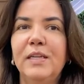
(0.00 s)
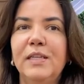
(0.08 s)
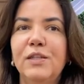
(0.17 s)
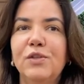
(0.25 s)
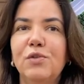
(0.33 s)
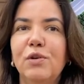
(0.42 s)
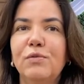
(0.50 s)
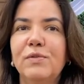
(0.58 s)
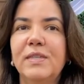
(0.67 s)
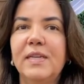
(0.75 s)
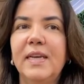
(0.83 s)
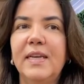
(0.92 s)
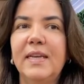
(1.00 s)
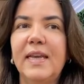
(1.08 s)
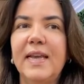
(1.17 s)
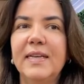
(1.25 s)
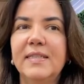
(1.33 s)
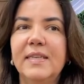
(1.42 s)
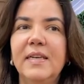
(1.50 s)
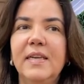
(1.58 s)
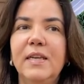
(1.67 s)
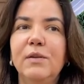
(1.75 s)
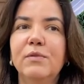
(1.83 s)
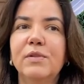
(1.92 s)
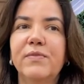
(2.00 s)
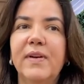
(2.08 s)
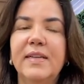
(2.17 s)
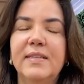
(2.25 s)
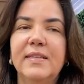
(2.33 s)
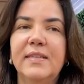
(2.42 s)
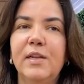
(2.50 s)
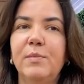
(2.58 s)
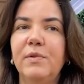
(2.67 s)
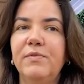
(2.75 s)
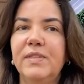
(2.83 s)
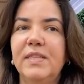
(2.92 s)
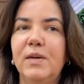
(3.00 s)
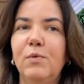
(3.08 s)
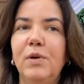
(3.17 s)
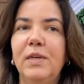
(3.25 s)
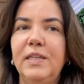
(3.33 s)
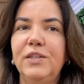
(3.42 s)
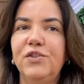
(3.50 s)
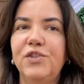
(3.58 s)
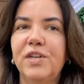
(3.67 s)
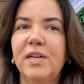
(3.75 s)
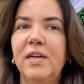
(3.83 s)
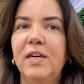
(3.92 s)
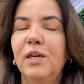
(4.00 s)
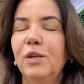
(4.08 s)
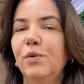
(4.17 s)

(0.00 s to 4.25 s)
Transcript: que só nos enriquecem e nos fazem ter uma visão holística